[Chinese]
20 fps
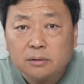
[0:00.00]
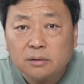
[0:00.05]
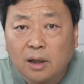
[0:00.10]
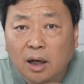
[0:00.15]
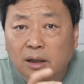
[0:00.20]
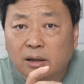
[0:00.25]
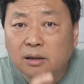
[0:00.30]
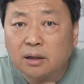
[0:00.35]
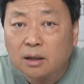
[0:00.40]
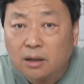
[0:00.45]

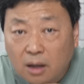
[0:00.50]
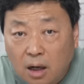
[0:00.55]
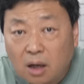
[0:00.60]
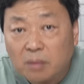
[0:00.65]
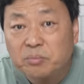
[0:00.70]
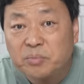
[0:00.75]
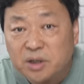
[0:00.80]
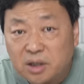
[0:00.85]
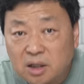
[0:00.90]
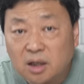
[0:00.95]
他一个
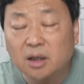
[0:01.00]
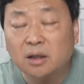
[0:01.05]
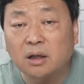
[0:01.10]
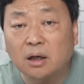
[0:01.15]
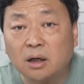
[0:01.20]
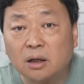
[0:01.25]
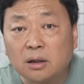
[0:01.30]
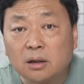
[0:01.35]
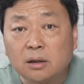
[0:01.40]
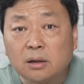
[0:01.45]
刚毕业
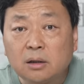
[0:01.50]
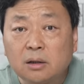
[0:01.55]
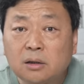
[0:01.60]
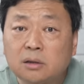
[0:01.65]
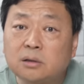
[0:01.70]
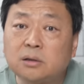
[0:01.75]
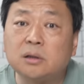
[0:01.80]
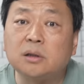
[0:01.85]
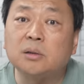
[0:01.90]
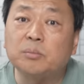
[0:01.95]
的
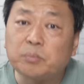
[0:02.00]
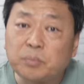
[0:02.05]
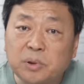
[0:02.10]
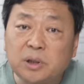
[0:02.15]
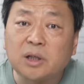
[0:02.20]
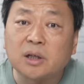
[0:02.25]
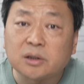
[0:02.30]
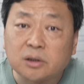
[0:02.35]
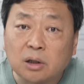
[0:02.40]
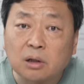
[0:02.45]
这个
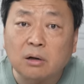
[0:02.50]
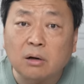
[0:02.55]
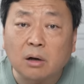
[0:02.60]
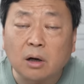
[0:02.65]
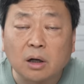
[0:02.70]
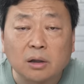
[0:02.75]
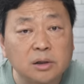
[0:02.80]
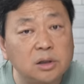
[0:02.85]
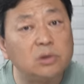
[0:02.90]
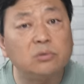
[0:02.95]
毕业生
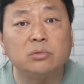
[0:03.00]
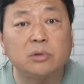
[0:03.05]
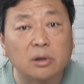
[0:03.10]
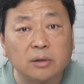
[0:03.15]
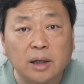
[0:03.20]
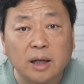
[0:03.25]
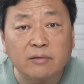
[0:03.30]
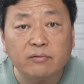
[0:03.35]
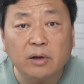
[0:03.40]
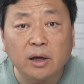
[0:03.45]
啊，进入
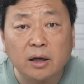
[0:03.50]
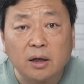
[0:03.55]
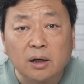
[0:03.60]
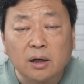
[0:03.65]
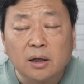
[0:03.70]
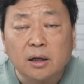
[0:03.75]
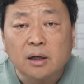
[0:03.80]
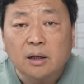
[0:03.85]
到单位，